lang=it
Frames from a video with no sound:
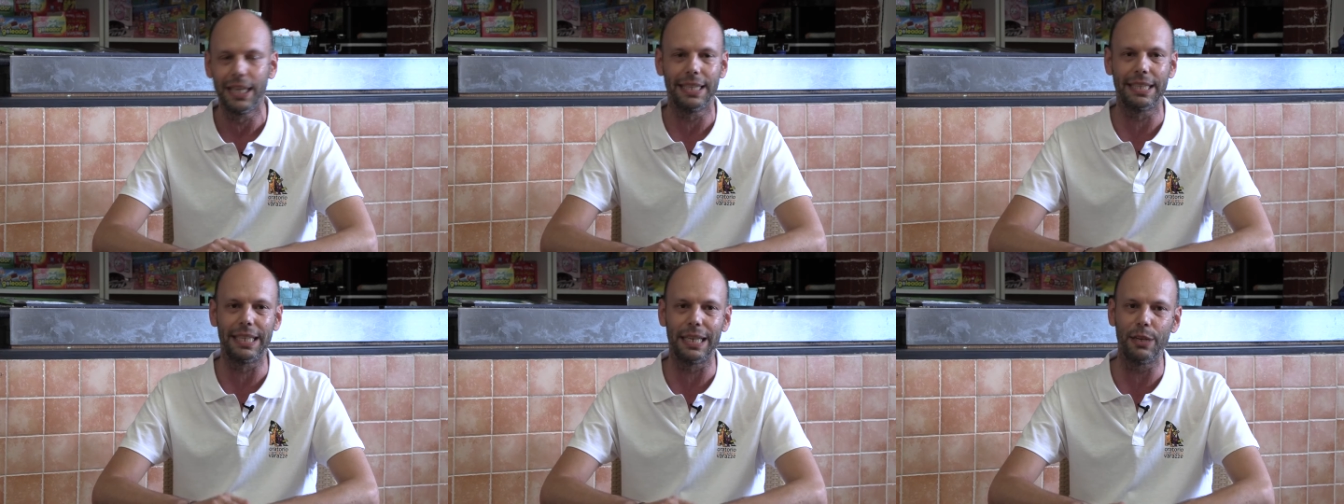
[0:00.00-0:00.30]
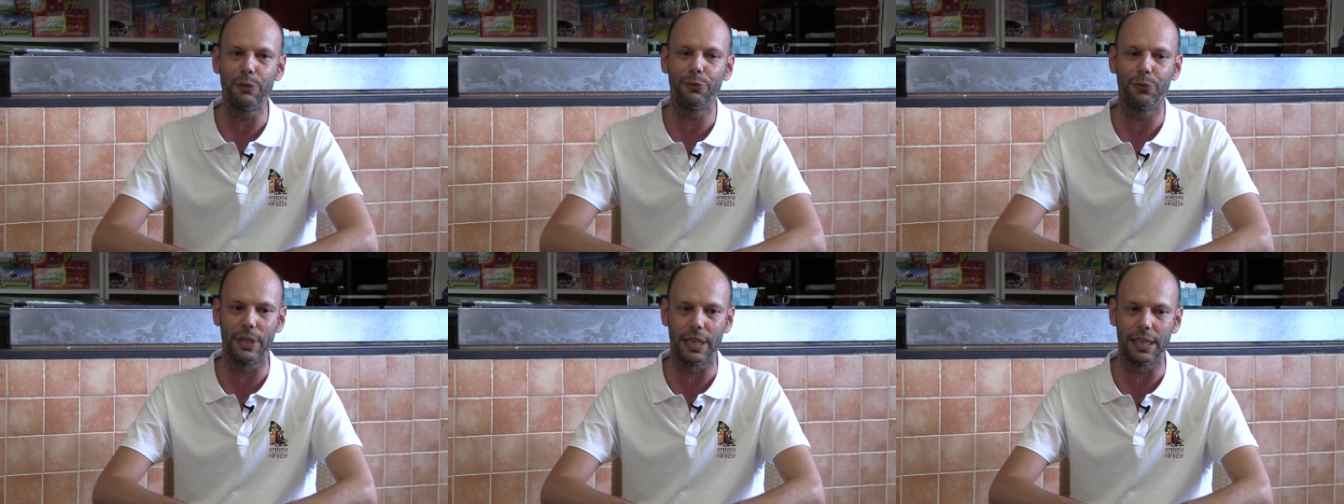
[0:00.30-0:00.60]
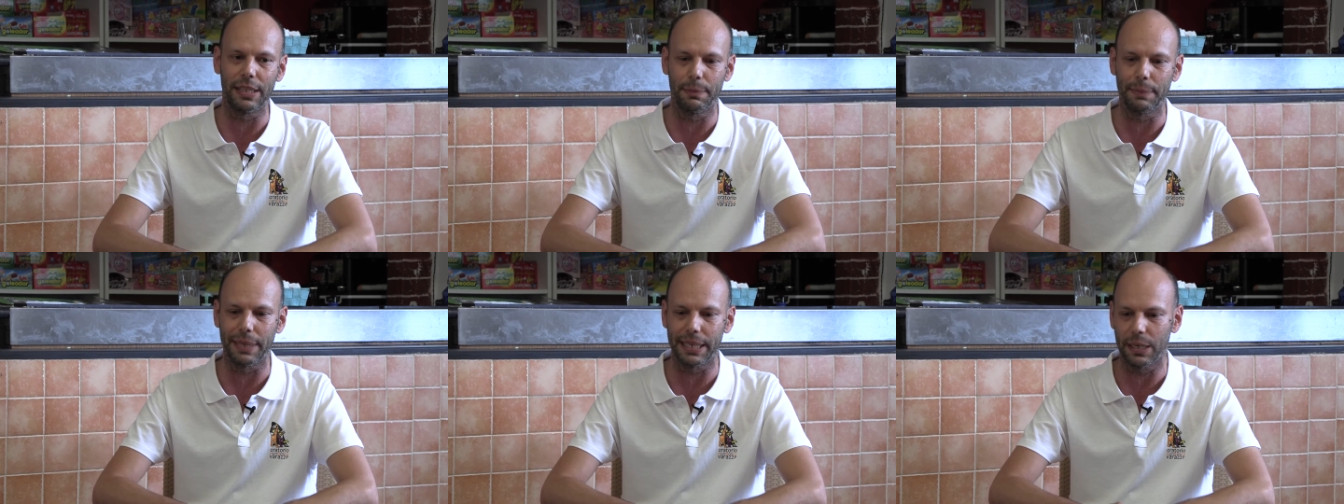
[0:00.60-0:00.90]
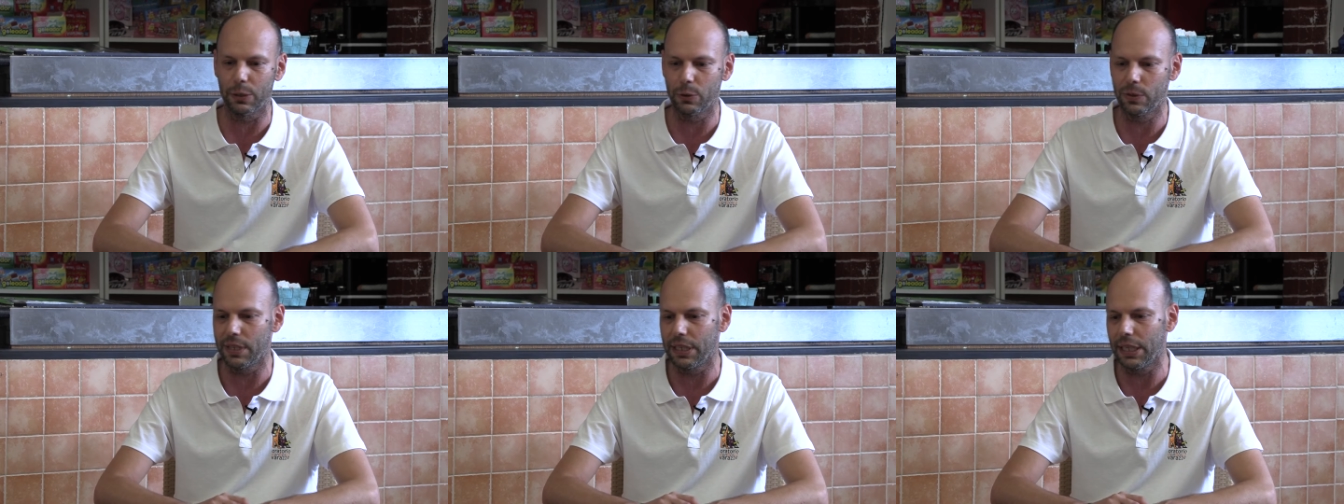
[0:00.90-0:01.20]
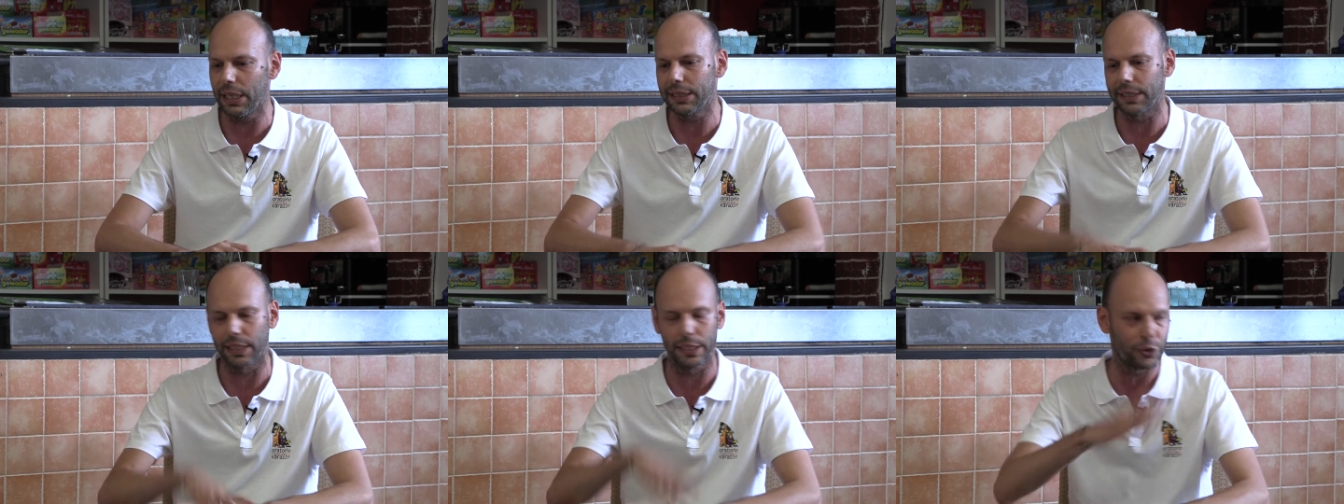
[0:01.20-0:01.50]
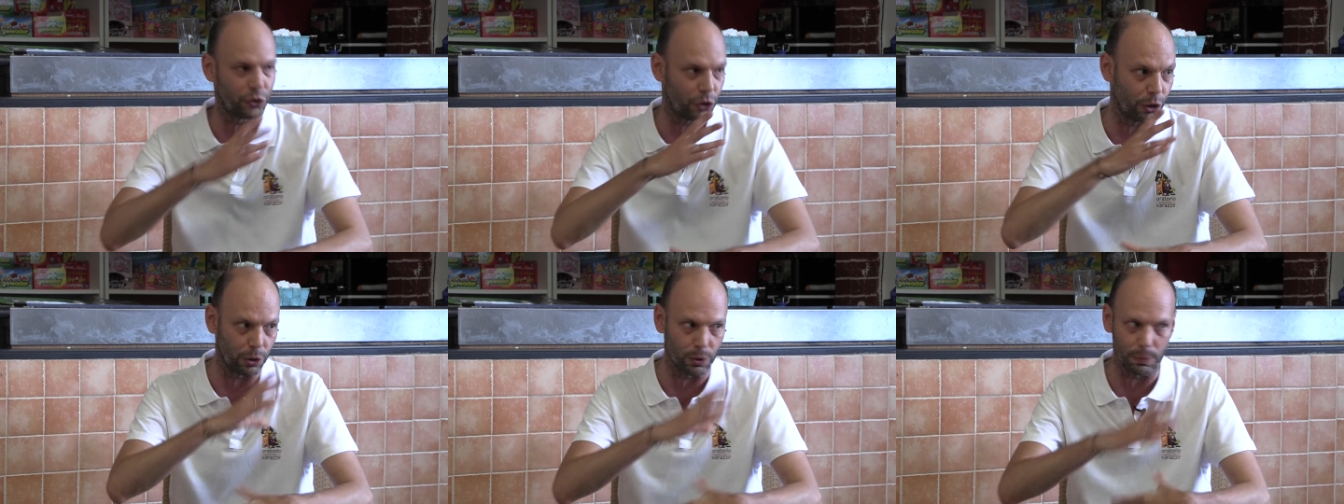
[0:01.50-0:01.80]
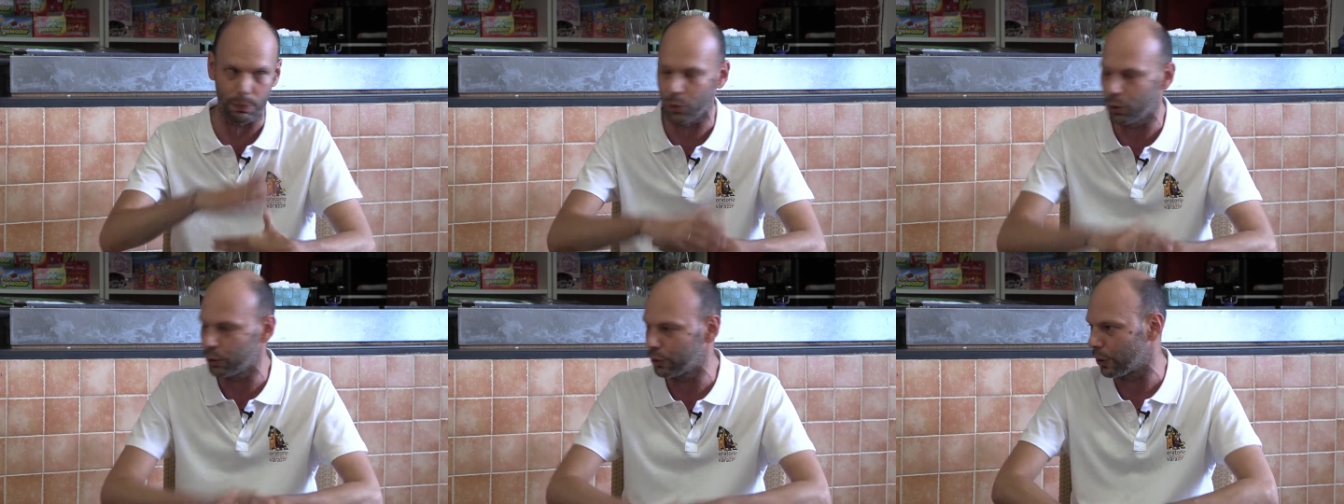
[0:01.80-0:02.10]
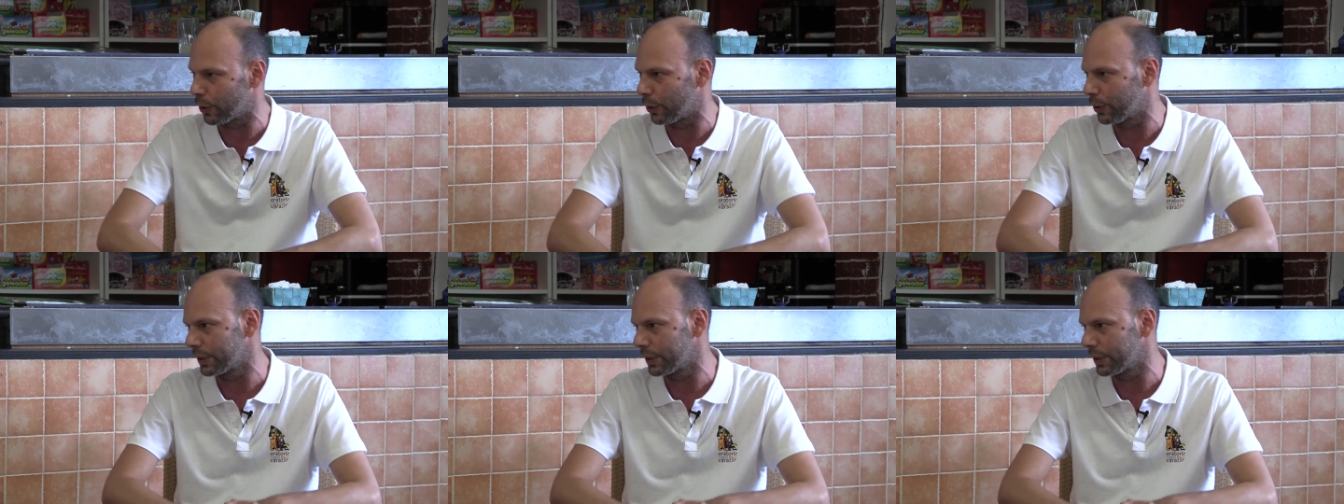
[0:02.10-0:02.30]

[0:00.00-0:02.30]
delle figlie di Maria Ausiliatrice non molto